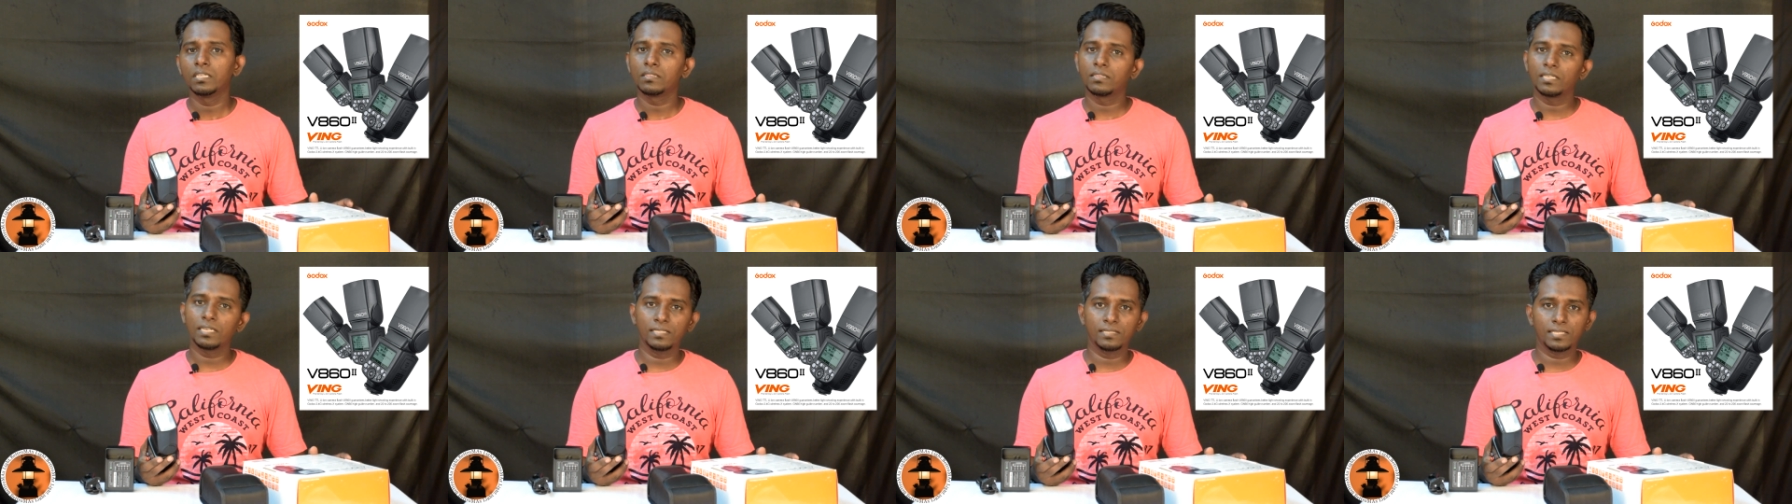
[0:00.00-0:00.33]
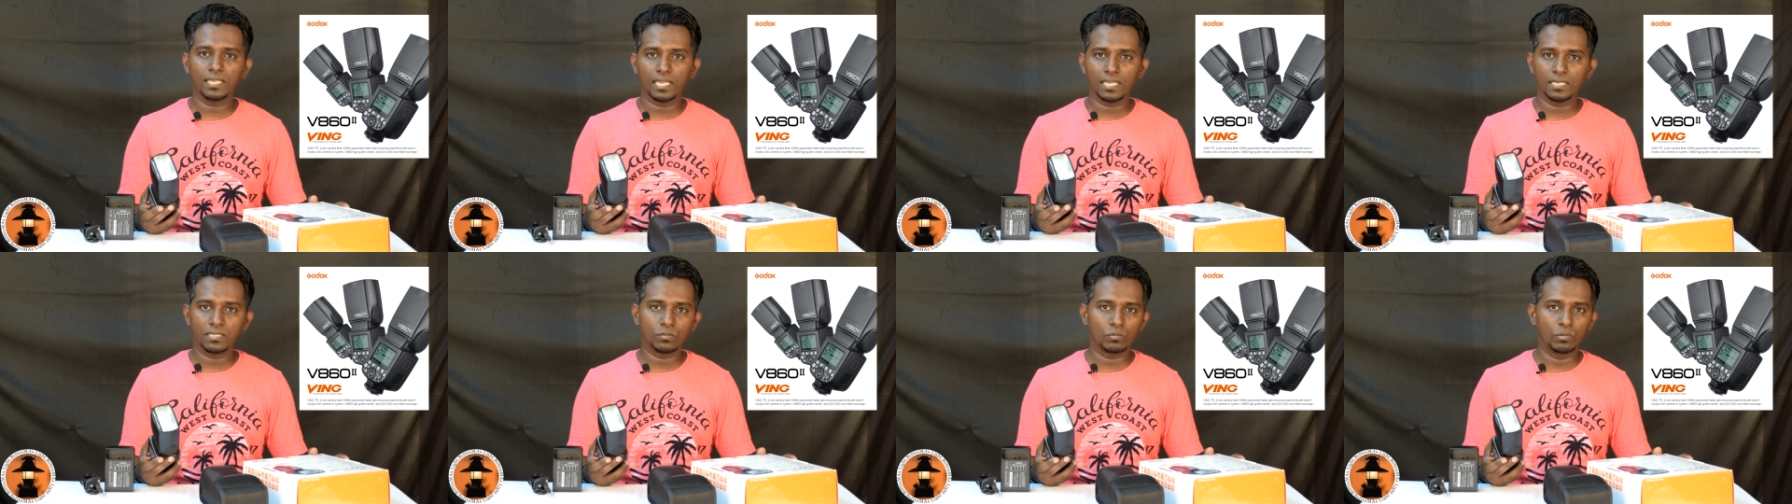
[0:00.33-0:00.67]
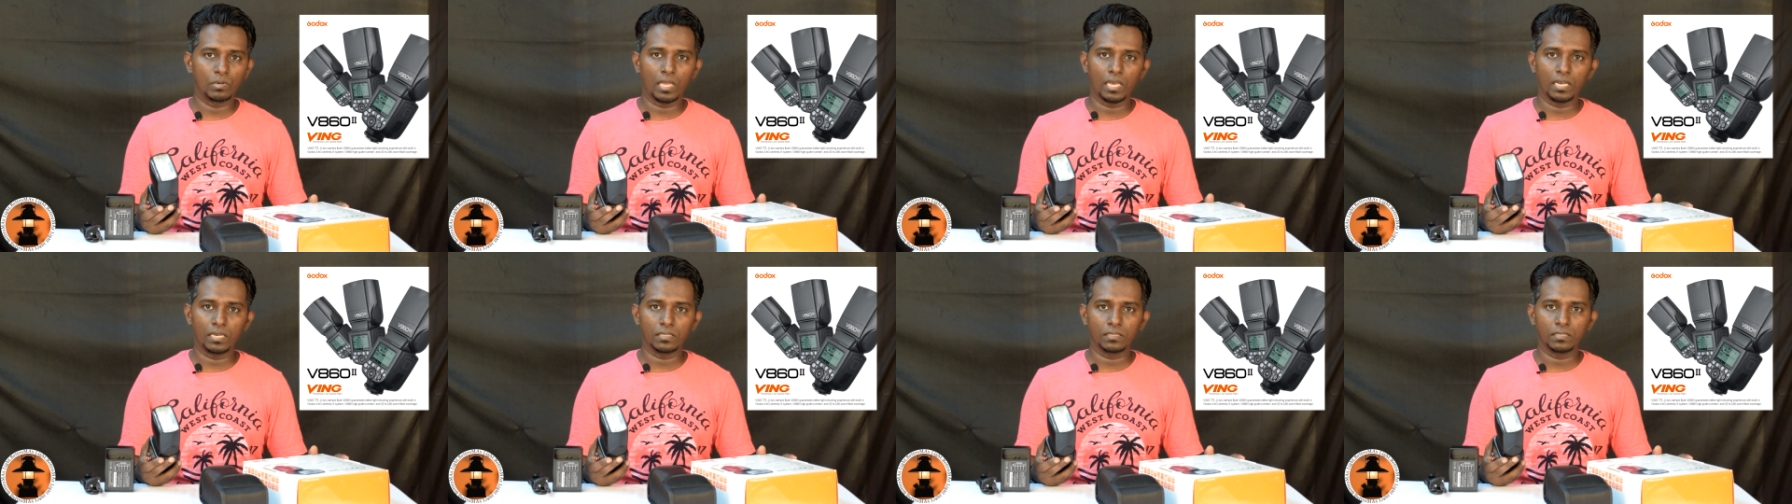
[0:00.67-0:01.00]
த்ரீ
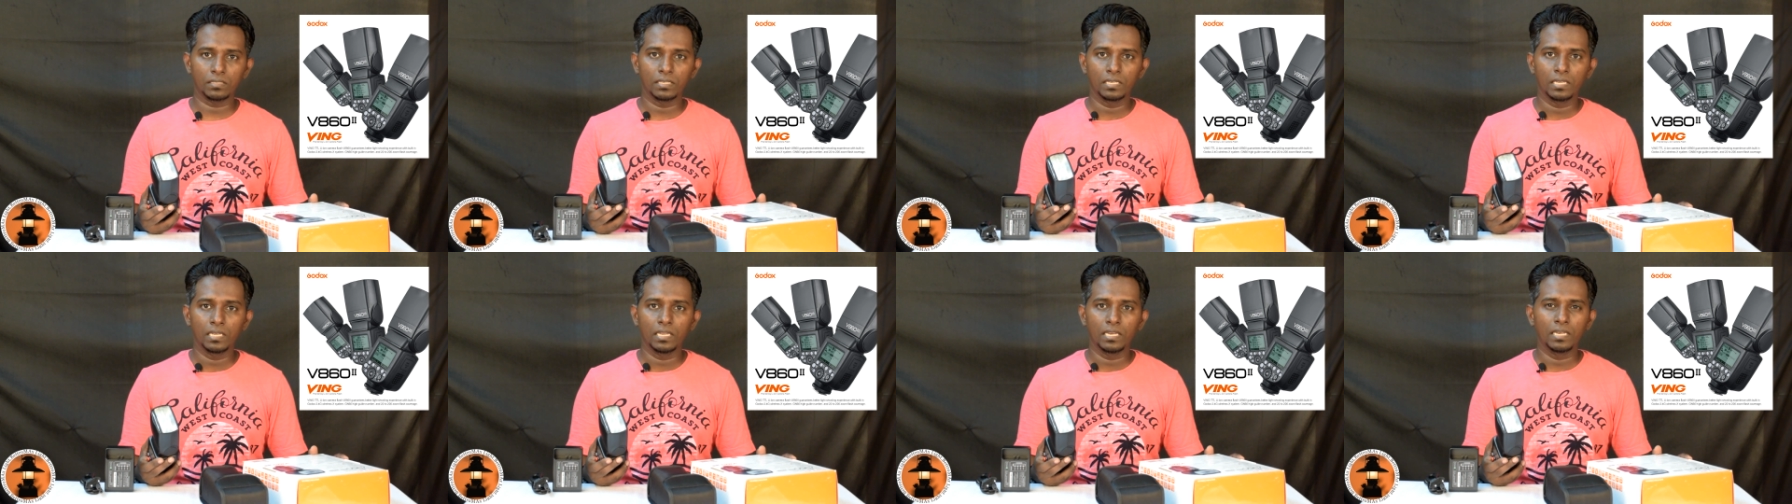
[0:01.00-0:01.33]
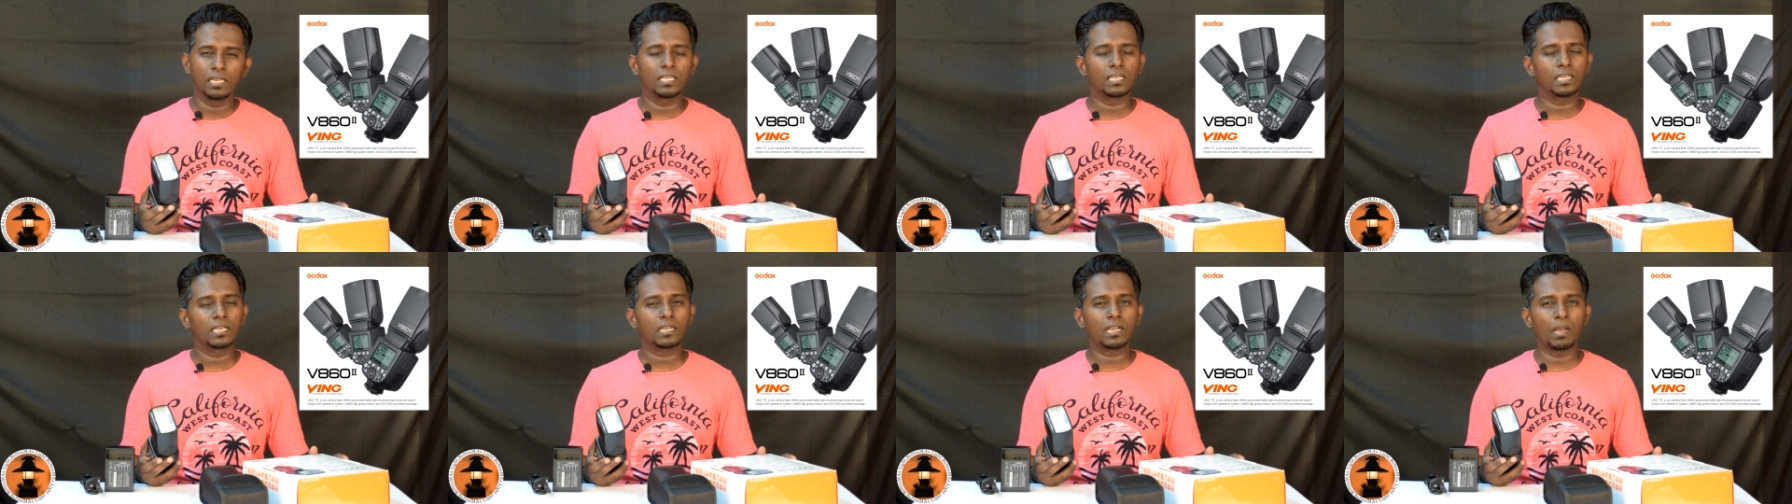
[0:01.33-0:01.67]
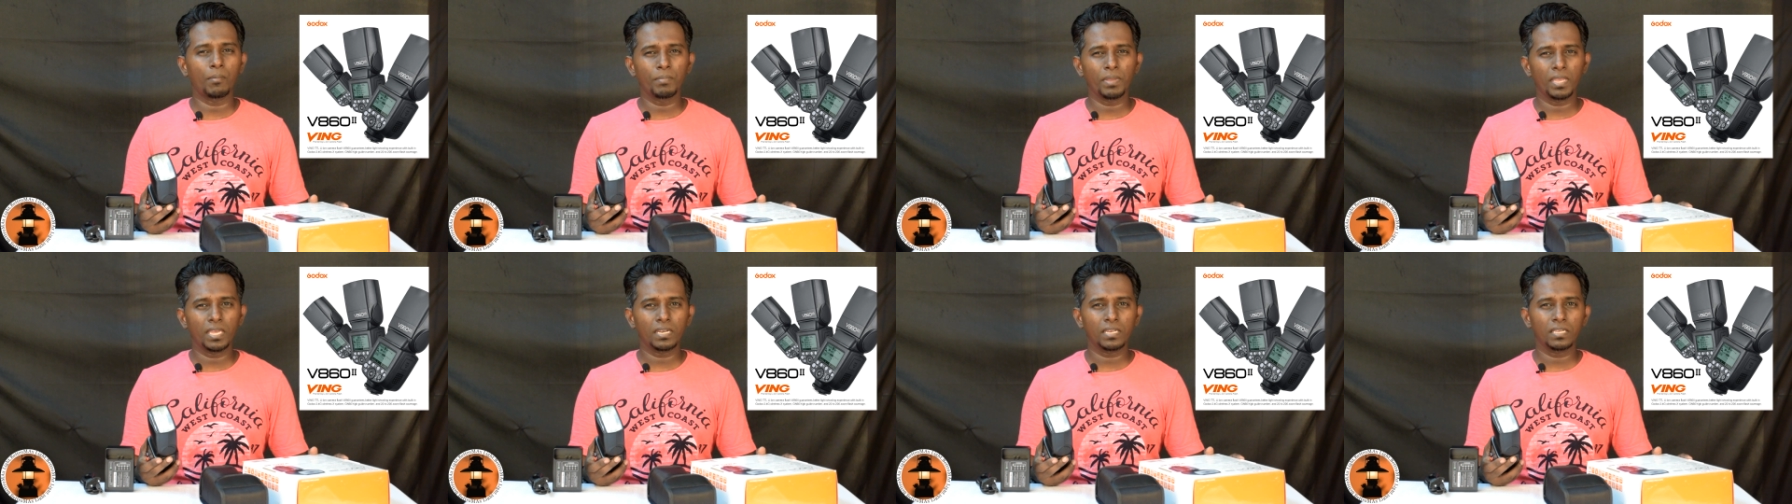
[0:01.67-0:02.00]
செகண்ட்ஸ்குள்ளே ஆகுது நீங்கள்
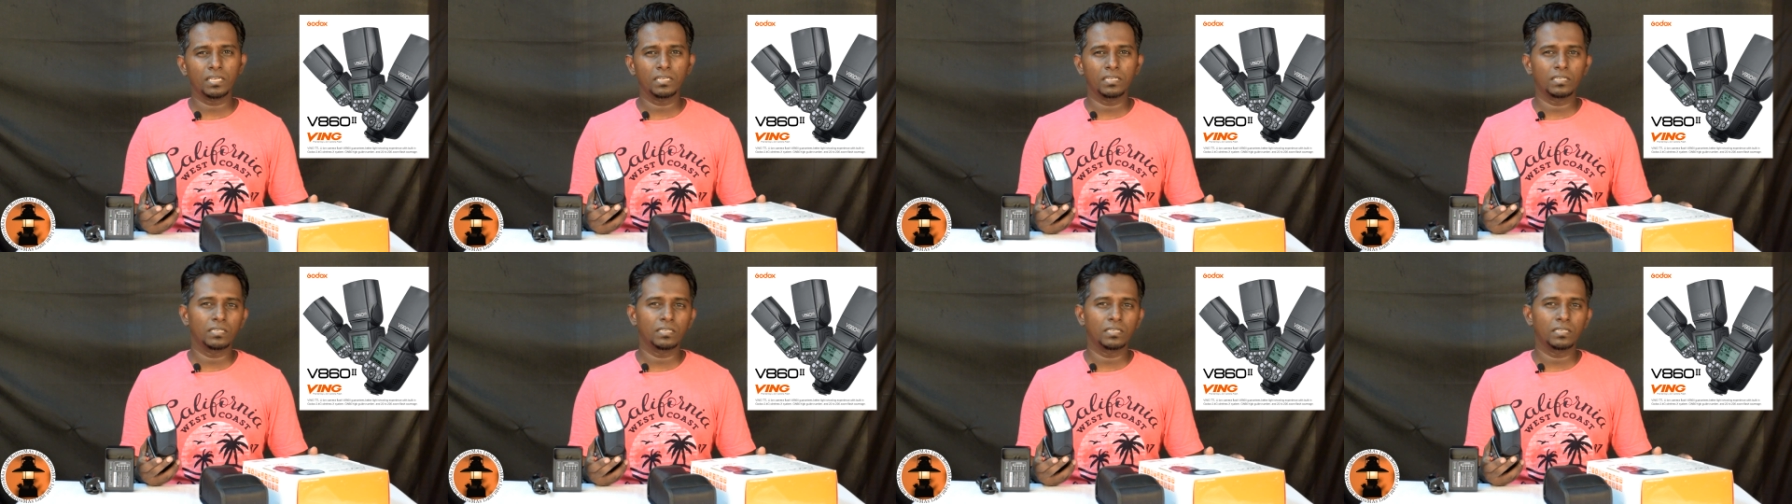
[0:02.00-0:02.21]
கம்மியான